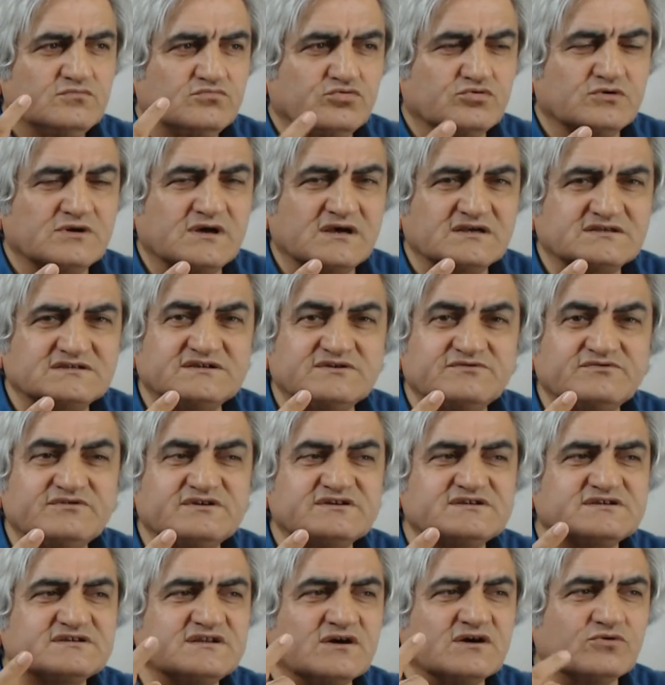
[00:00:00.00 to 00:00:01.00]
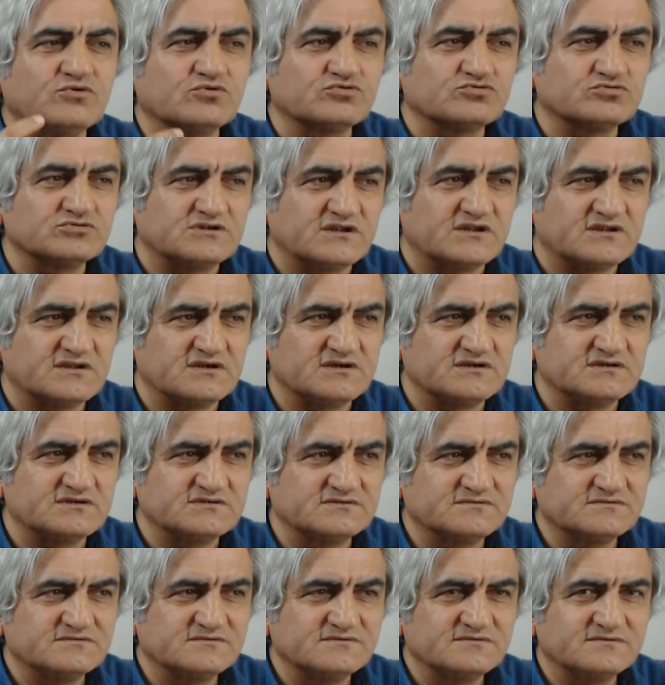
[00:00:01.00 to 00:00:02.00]
Buna sivrisinek otu da denir.
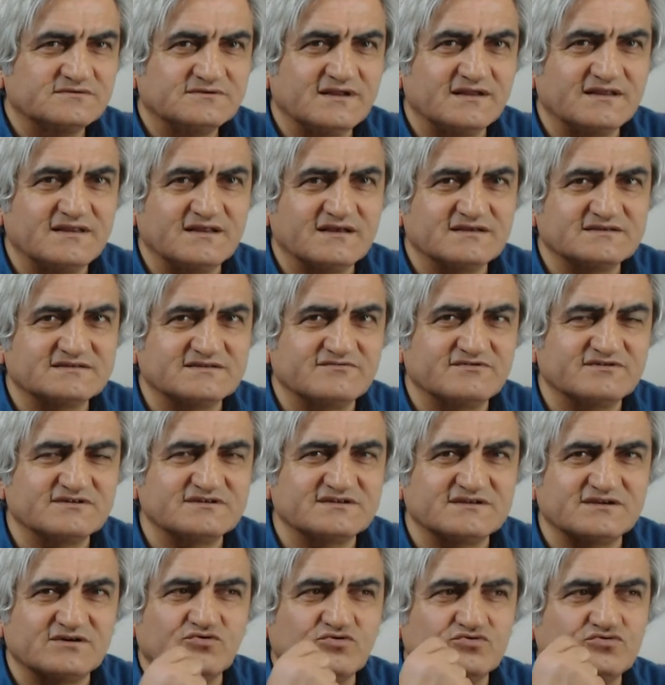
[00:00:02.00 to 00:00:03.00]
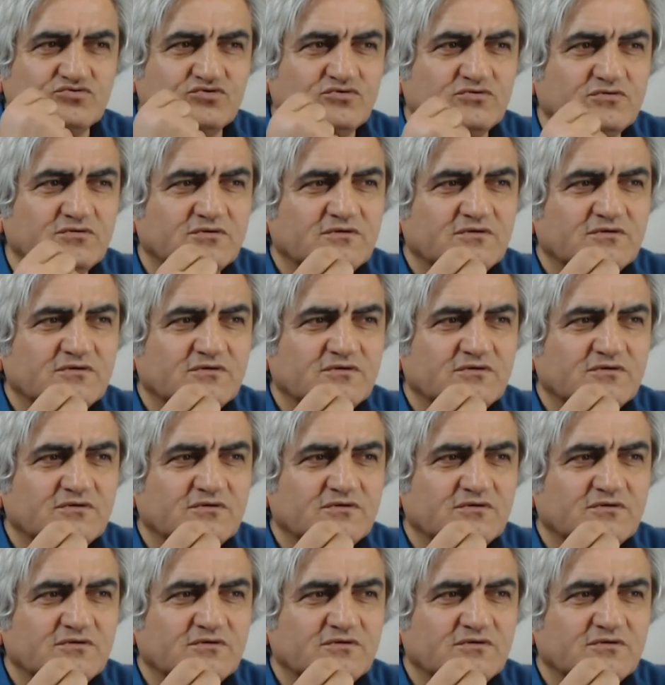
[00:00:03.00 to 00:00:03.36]
Neden sivrisinek otu?